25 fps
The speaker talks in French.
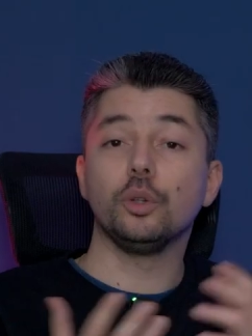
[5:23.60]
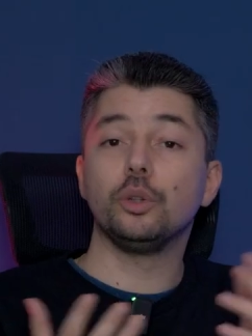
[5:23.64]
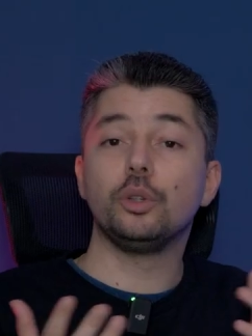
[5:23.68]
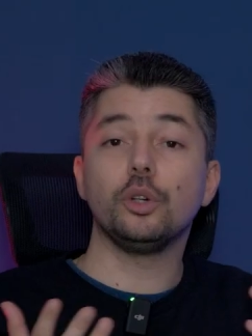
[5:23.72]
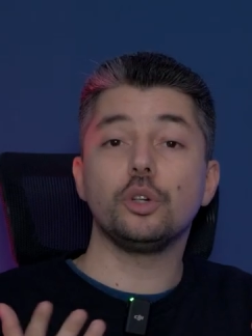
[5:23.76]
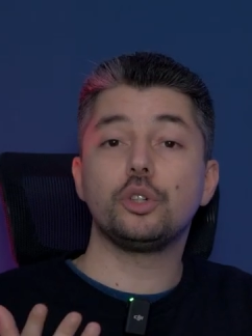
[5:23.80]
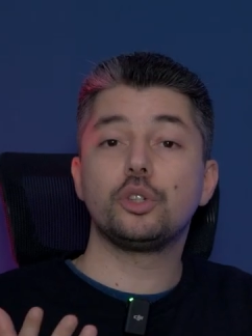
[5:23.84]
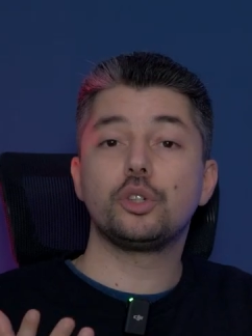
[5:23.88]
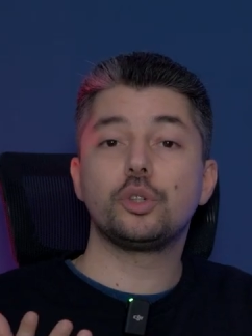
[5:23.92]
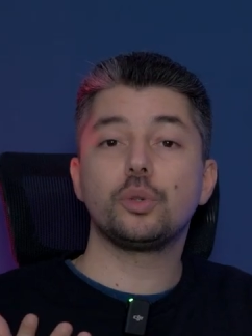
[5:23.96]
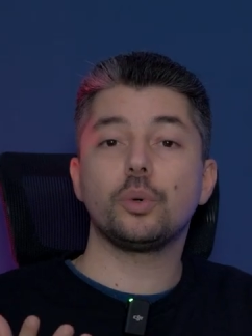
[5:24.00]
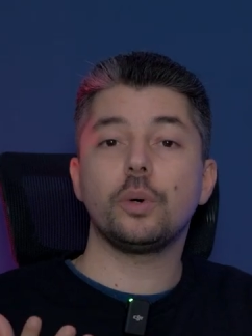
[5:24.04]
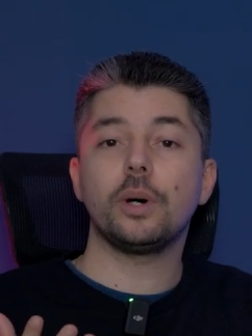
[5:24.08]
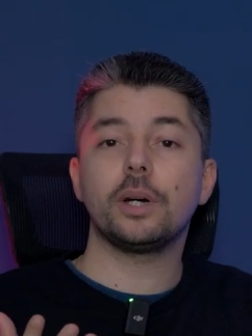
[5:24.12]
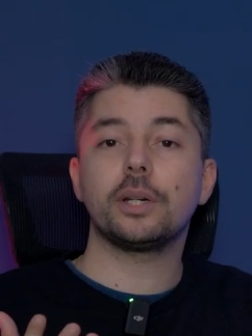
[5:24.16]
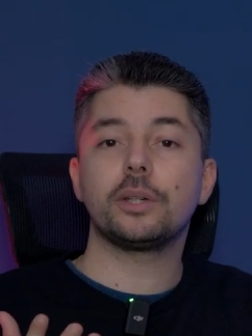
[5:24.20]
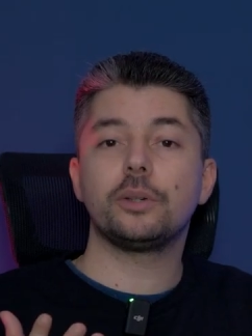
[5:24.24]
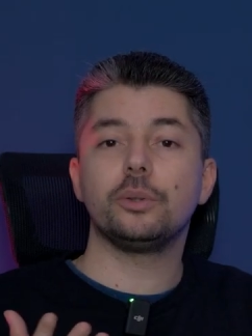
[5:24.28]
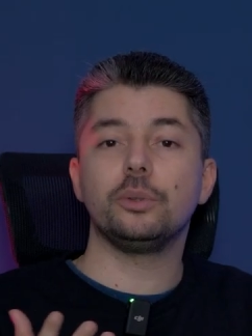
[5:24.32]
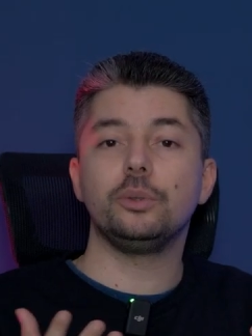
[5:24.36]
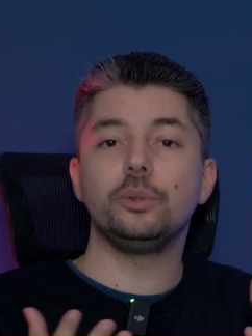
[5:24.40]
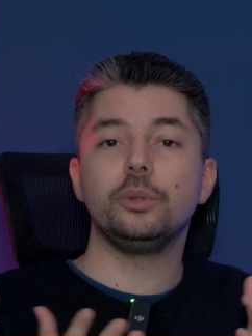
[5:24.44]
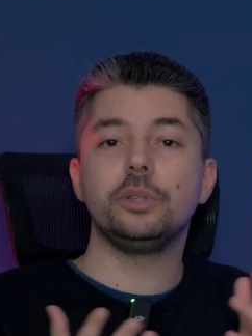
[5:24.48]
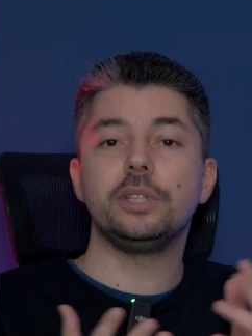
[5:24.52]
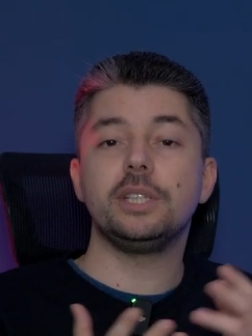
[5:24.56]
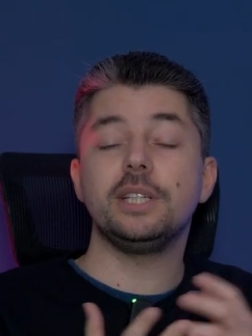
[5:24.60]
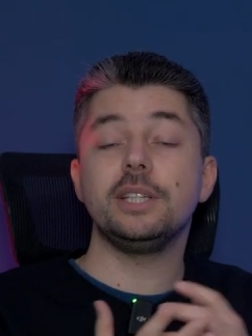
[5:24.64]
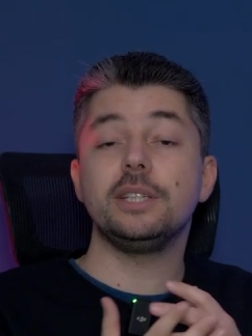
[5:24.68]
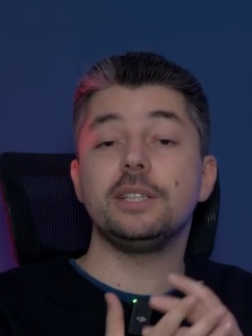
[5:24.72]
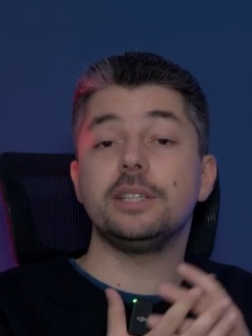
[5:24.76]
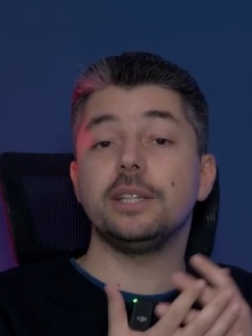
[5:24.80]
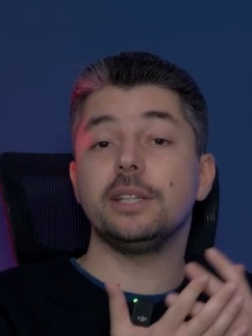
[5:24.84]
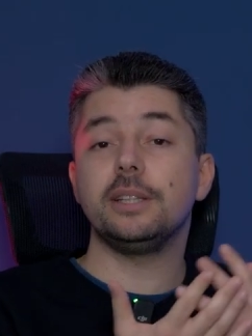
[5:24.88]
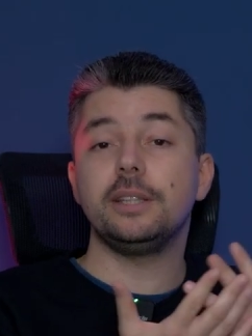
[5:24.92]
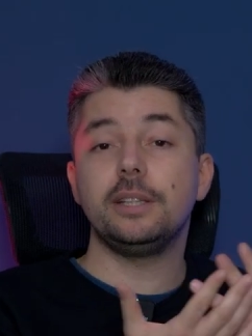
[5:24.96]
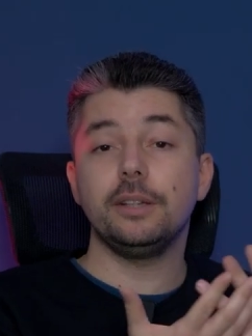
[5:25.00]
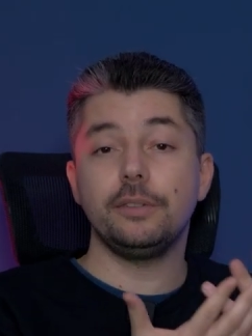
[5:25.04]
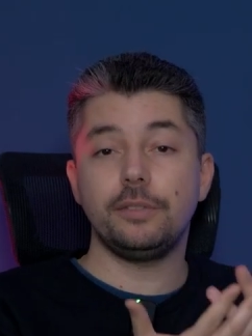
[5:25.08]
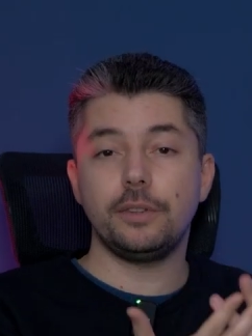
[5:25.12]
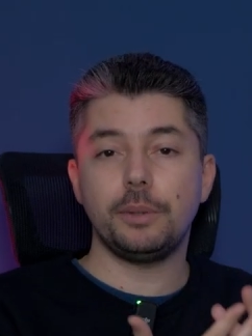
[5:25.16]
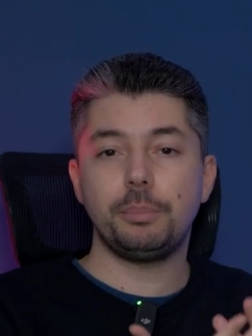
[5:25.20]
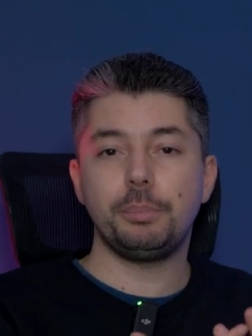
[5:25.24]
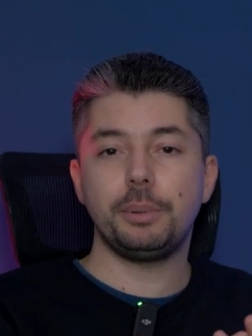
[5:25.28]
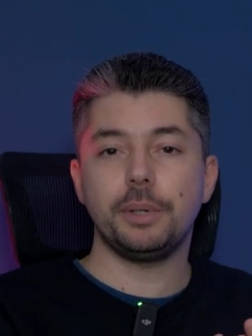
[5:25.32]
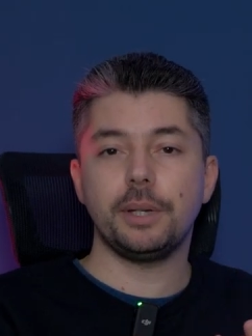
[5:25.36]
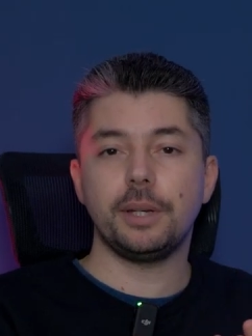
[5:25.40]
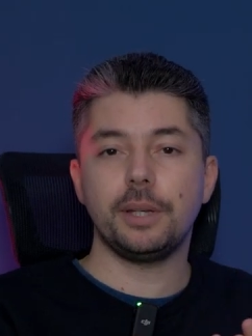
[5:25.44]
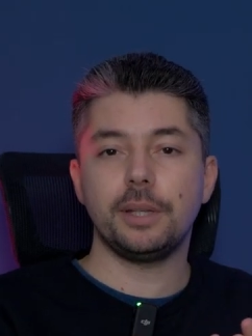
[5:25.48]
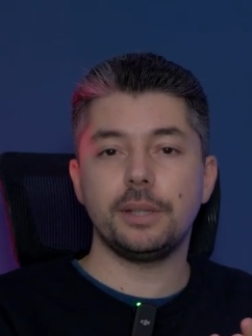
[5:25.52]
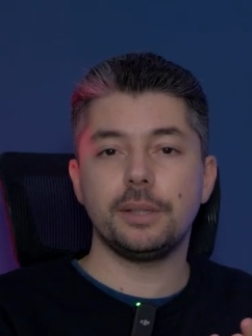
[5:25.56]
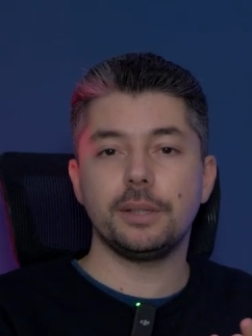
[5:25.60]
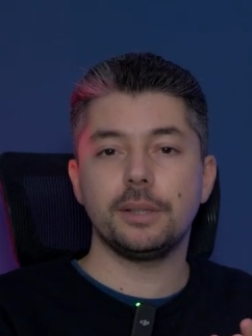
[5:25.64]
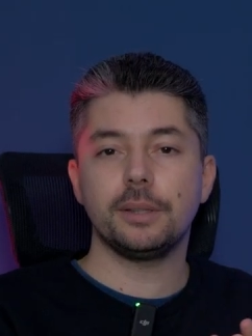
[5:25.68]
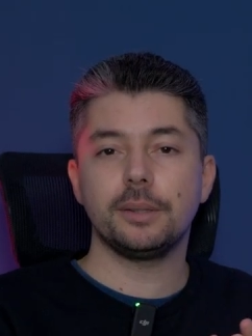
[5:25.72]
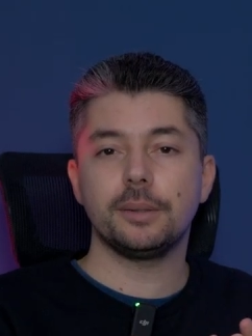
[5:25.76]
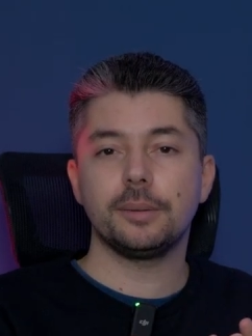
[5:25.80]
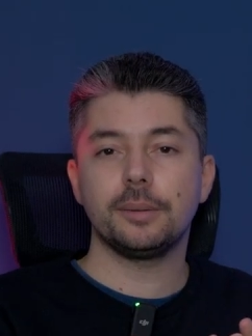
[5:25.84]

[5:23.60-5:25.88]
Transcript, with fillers: n'ont d'autre choix que d'utiliser des VPN